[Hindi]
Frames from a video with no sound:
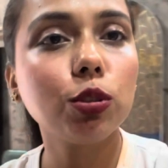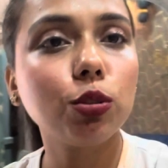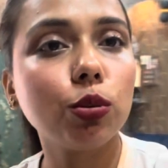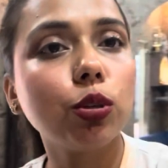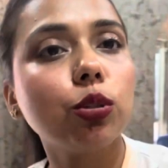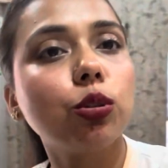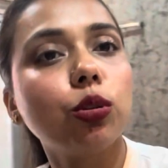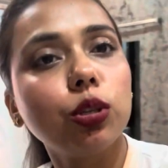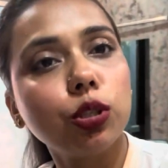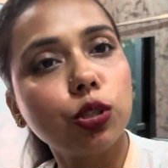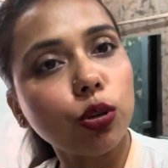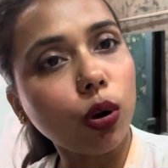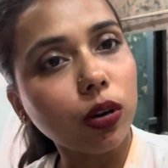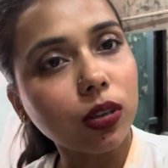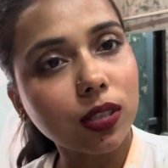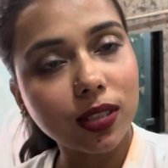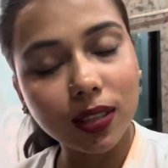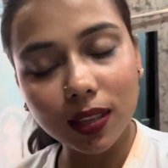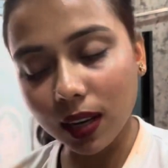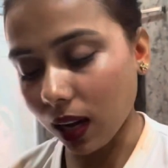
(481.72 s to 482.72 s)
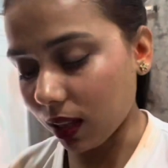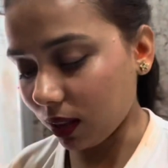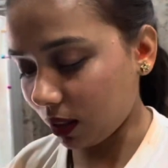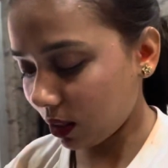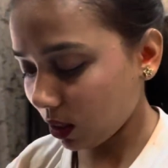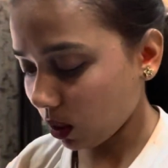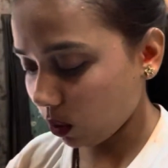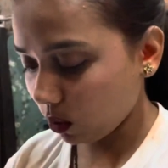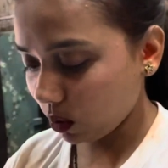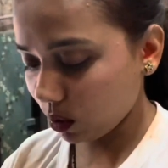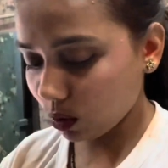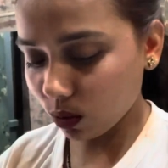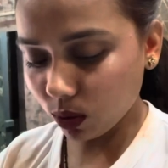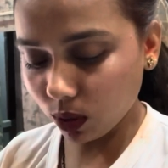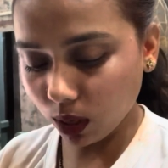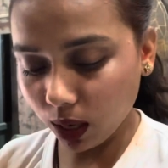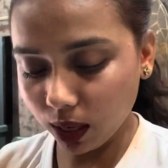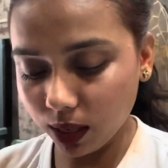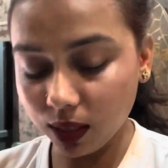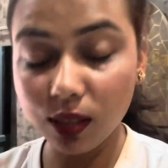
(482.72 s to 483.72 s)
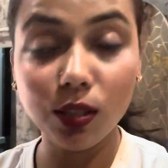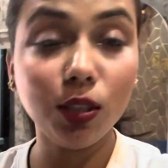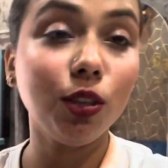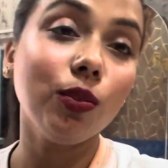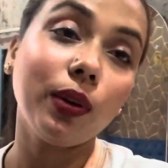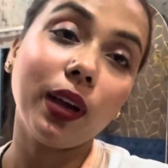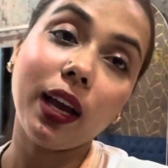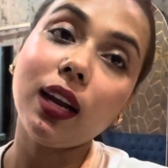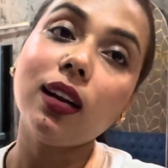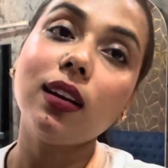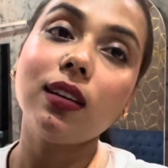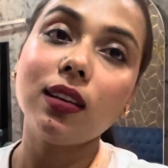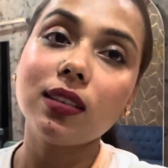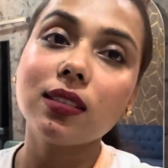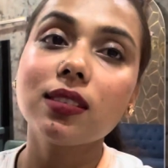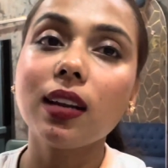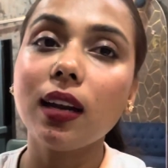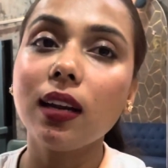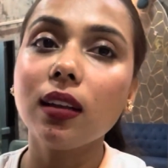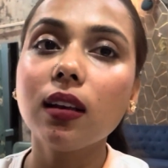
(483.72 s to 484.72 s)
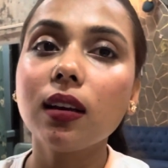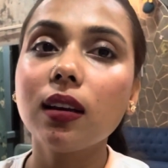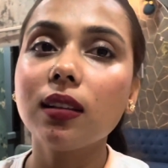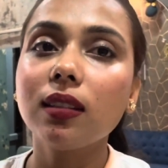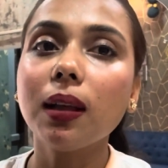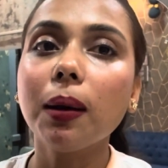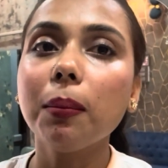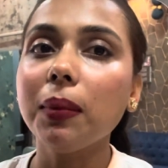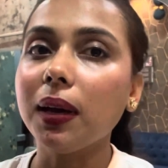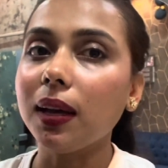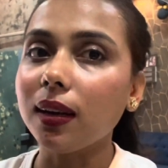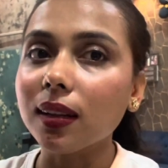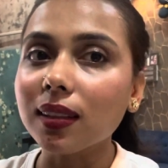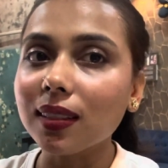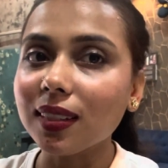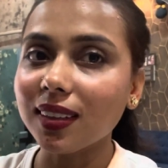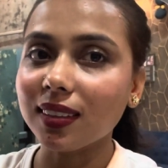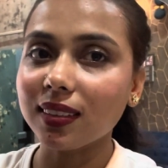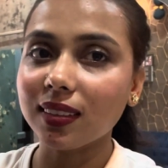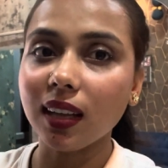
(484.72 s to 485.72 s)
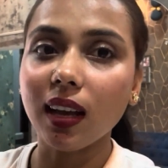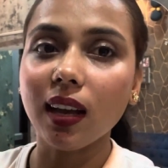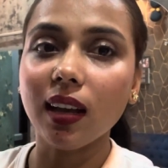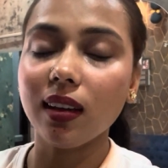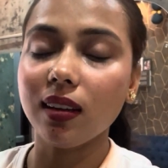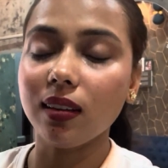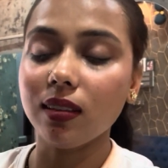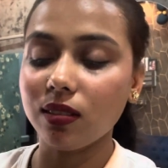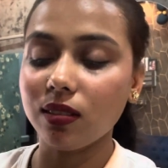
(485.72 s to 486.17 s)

छोटे छोटे शॉर्ट्स दिखाती जाऊँगी सो डैट यू कैन अंडरस्टैंड कि कितना मेहनत लगता है हर